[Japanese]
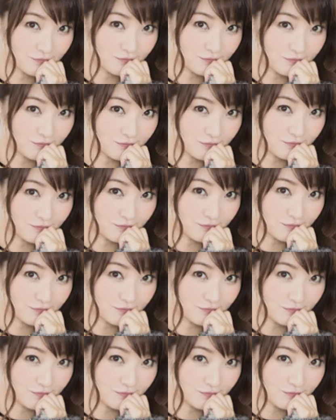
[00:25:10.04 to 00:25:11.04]

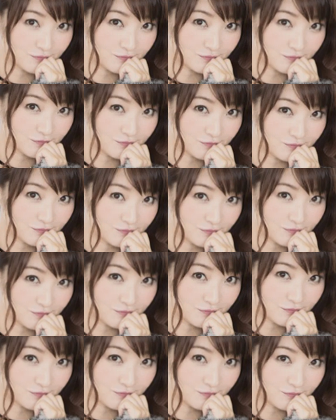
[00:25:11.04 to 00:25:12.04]
ああ、うん、そうで
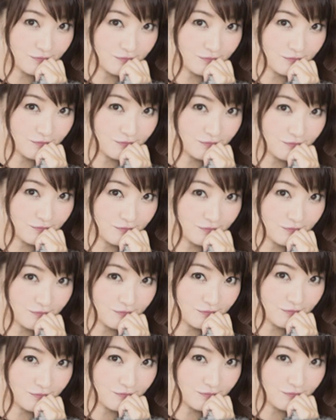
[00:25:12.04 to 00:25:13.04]
すね、うん、
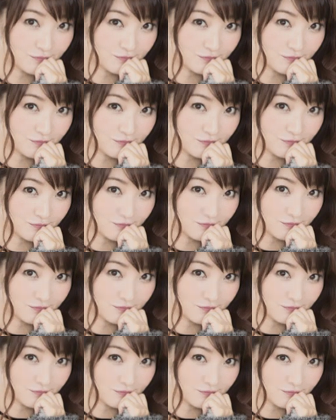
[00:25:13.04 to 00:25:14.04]

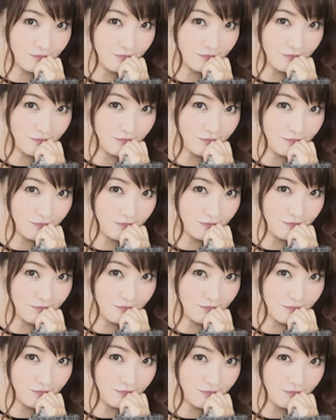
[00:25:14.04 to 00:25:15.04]
やっぱねみんな
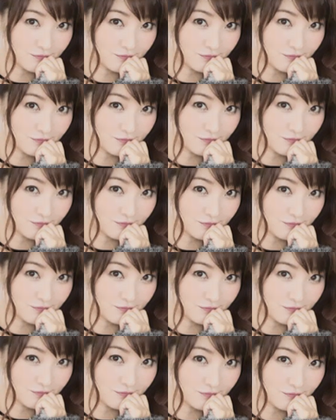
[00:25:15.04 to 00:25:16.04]
こうね、
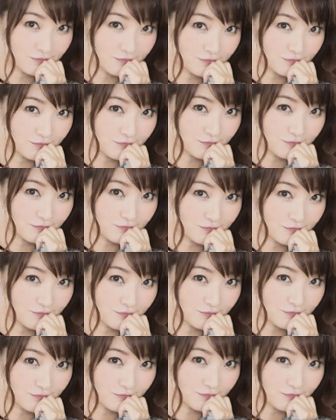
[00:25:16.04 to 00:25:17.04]
結構な
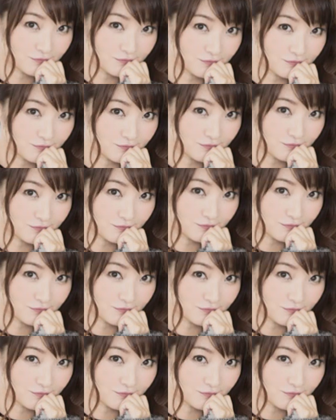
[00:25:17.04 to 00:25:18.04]
闇を抱えてるかも
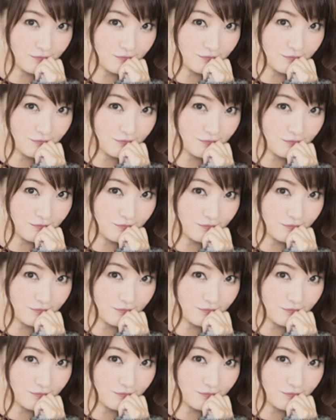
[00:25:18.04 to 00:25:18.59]
しれないんで。そう